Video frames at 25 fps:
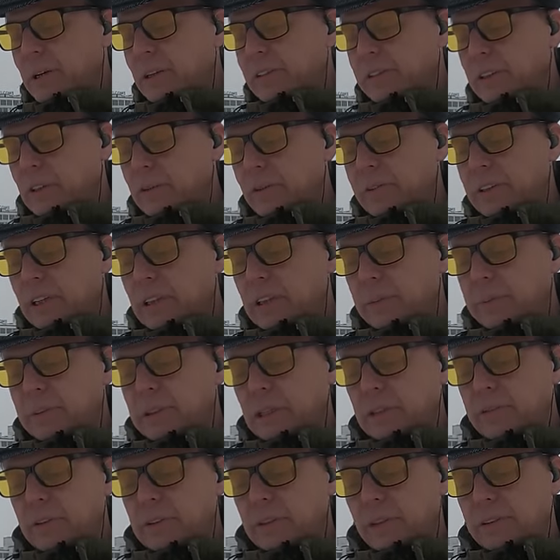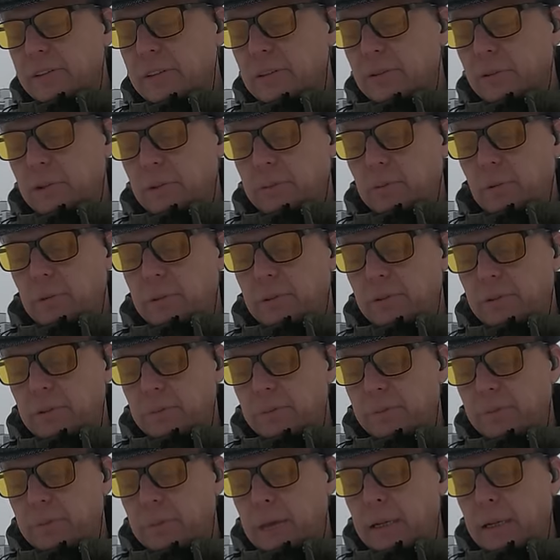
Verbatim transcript: по рассказу Столыпина ответил следующим образом.